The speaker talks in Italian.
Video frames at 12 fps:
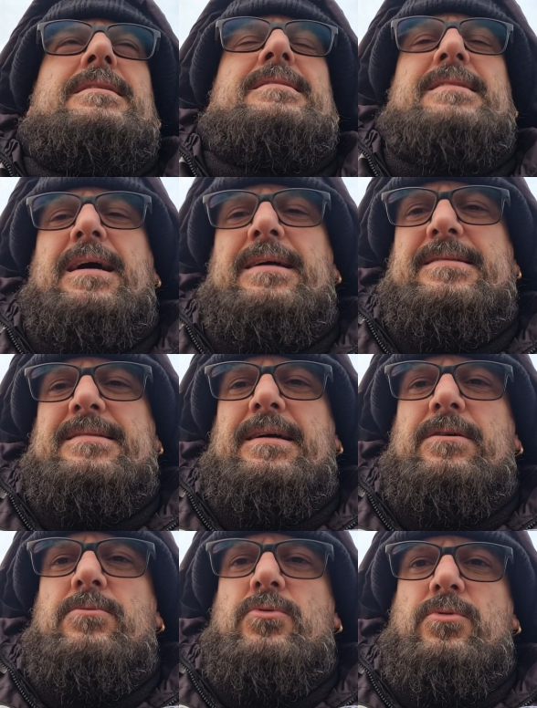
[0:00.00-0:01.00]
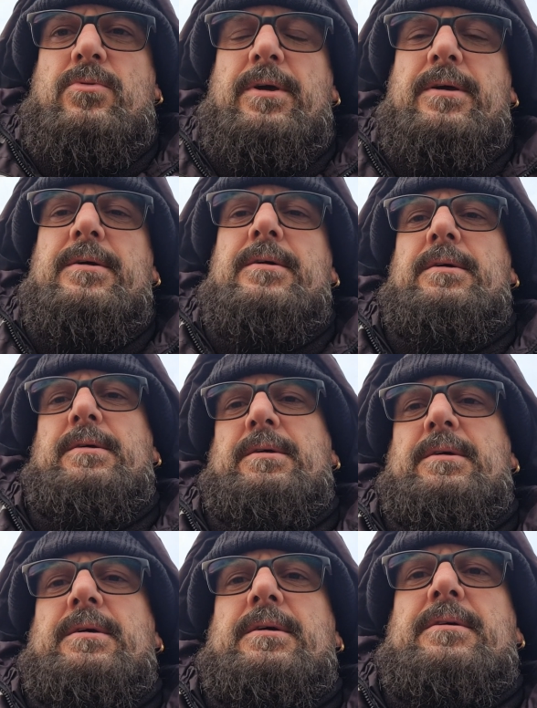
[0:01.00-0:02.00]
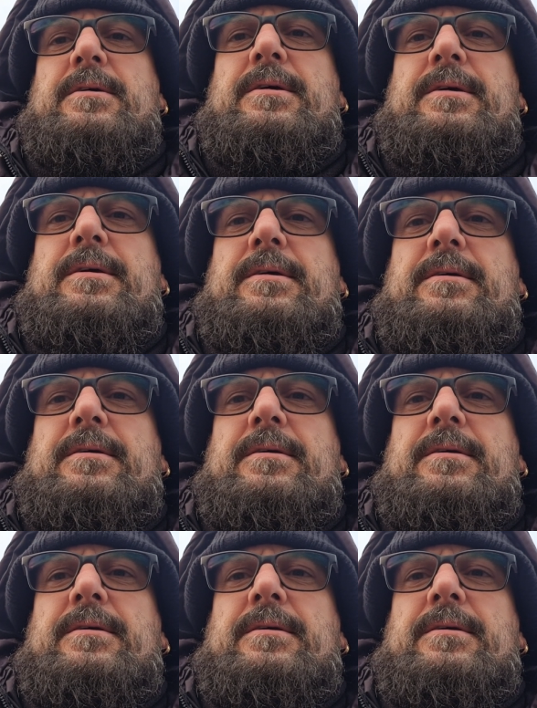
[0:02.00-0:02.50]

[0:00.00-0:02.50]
a distanza comunque eh,